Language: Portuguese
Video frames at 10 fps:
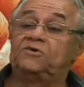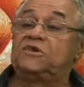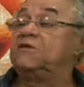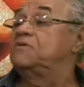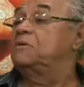
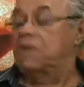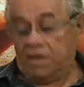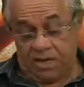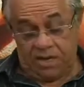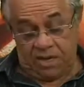adotivo de,
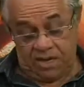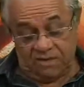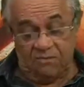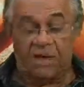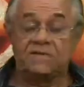é, é
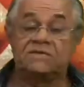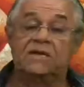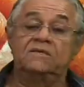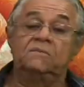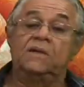de
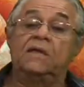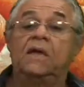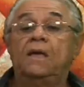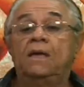Brasília de Minas.